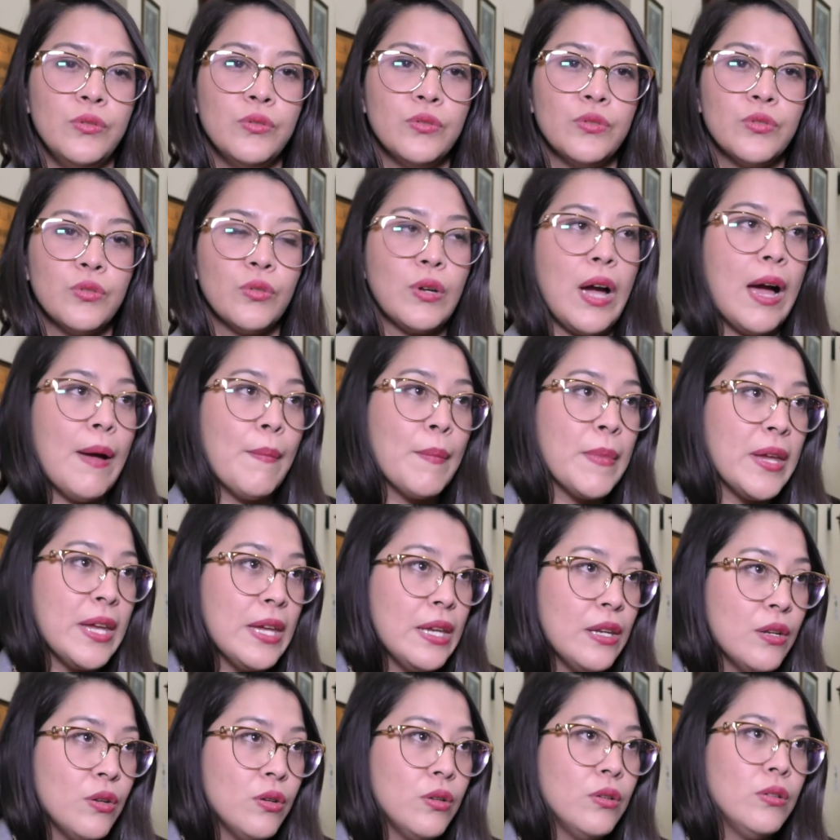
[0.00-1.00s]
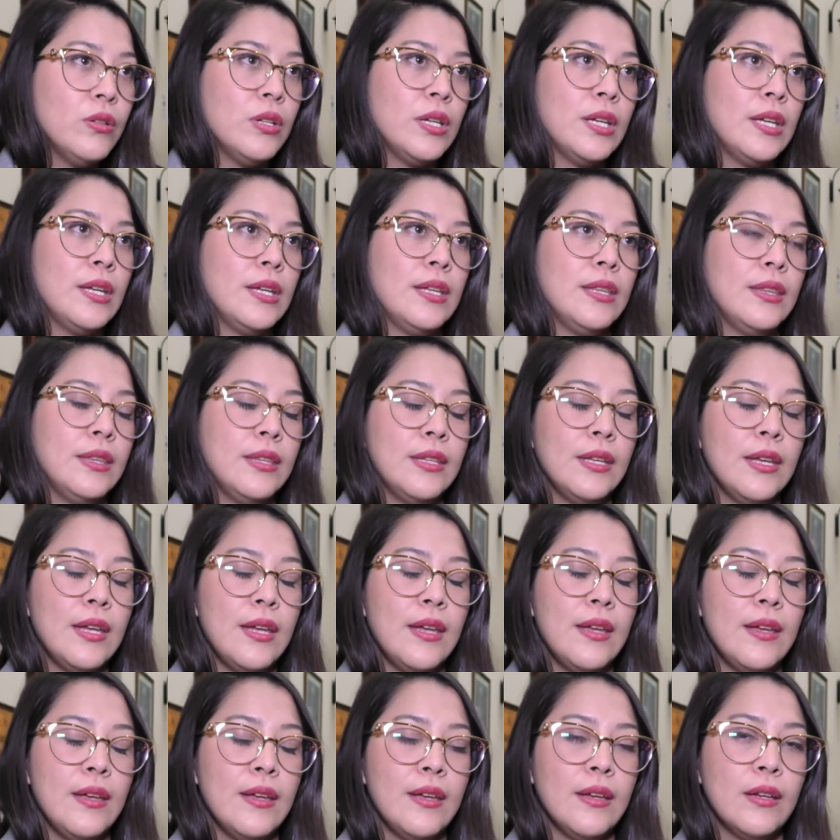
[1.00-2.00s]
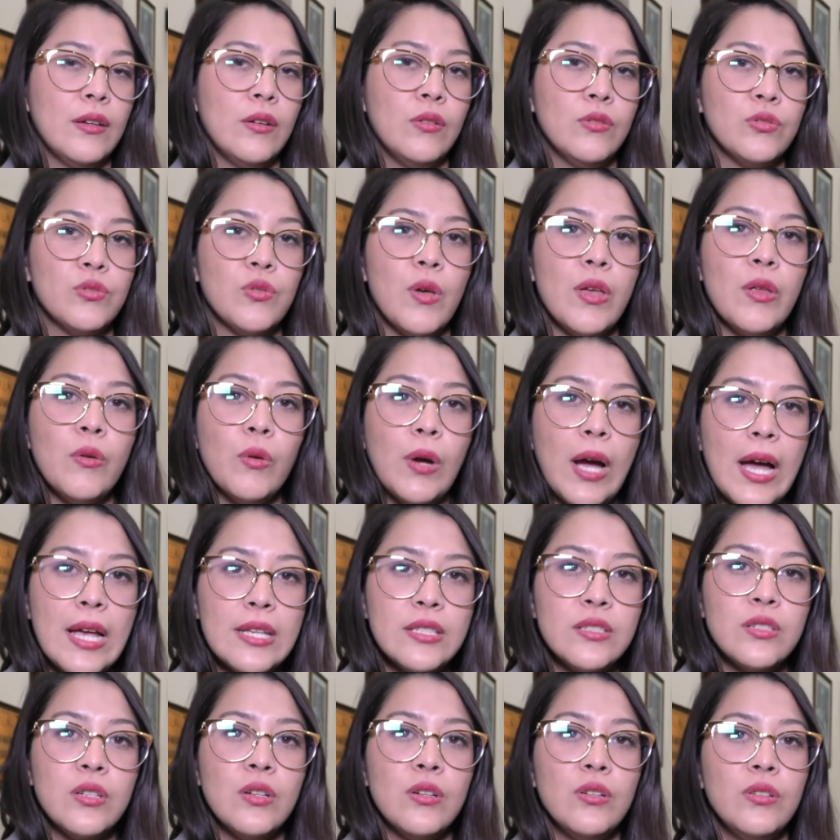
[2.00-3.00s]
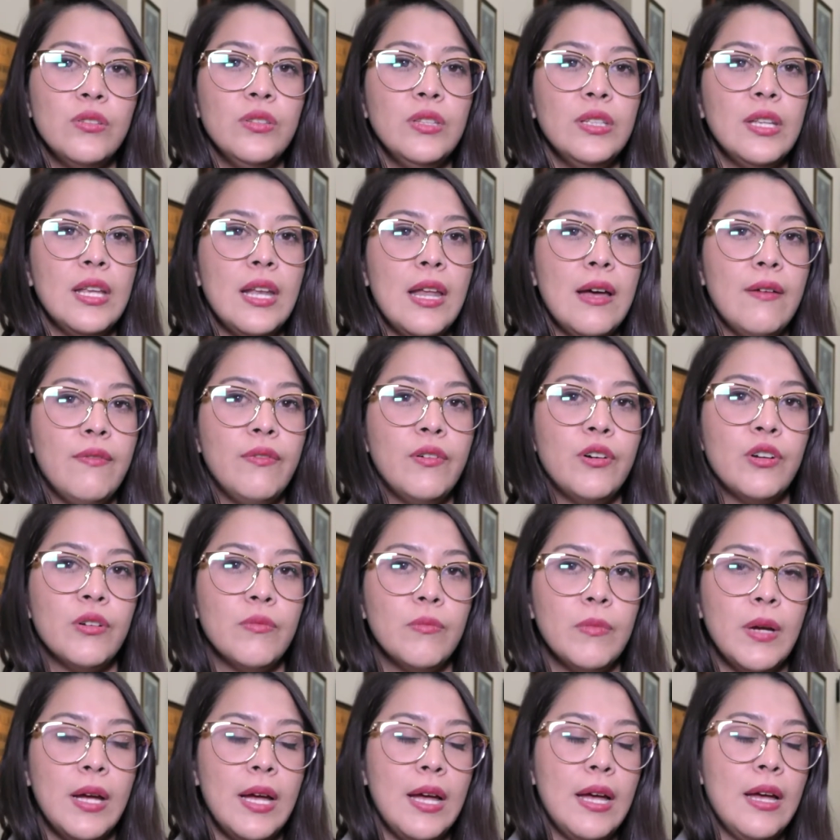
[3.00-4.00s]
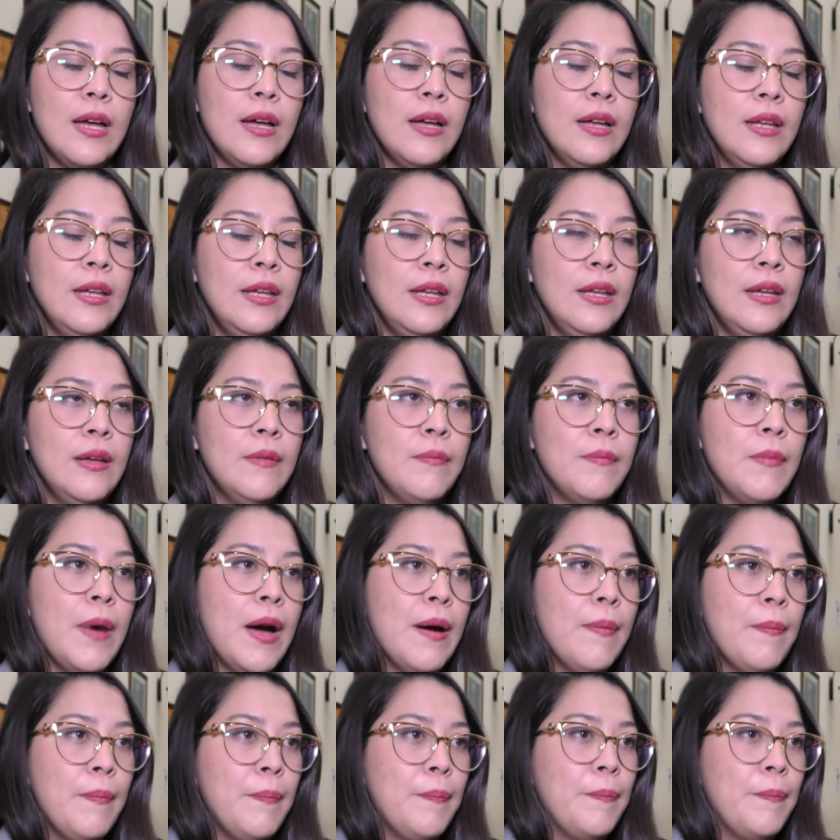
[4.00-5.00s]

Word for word: su camino, este, con su educación de la forma más